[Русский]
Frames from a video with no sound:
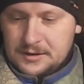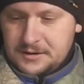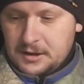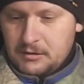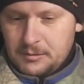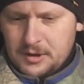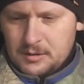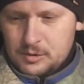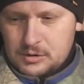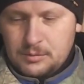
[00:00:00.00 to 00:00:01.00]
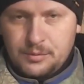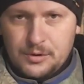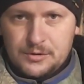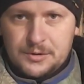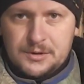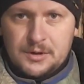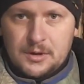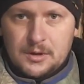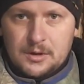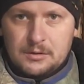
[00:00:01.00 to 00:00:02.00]
снеговыми кормушками пользуюсь.
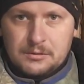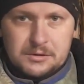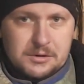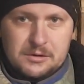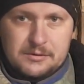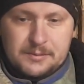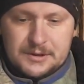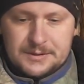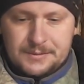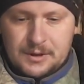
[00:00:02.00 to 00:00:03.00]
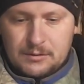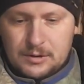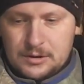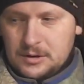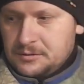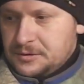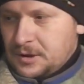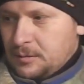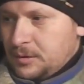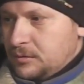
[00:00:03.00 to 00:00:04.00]
Вот, и, в принципе, доволен, да, то есть,
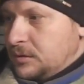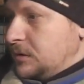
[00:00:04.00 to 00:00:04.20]
как бы, вот,